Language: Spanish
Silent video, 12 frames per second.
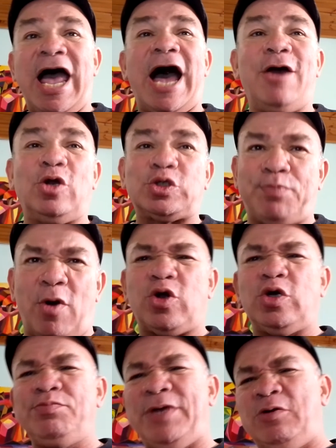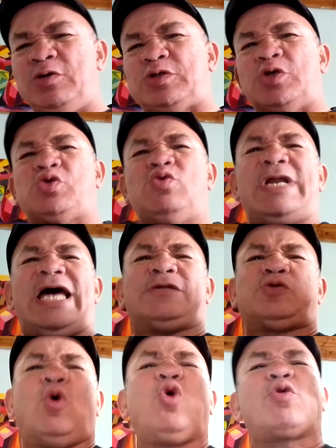A los pocos minutos
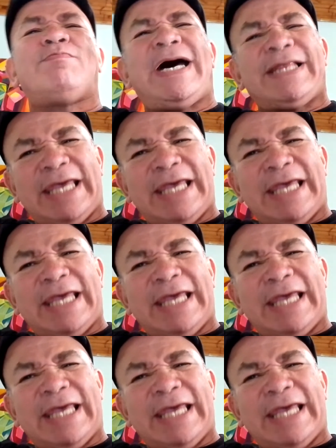una turba